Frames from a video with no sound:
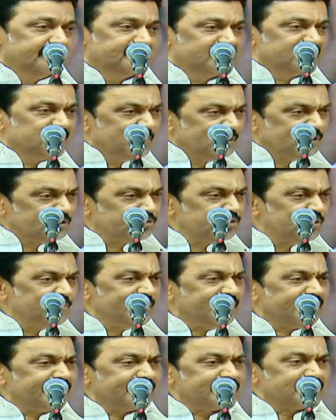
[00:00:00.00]
அதுக்கு
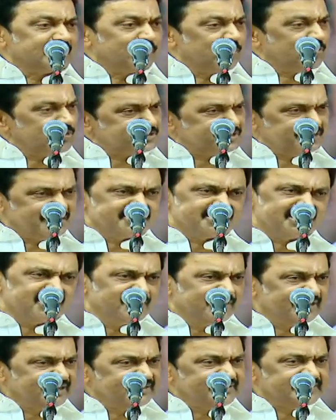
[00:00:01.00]
மருத்துவமே கிடையாது எவ்வளோ
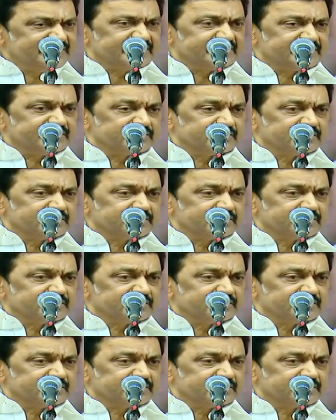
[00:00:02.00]
சிகிச்சையில் வருகிறது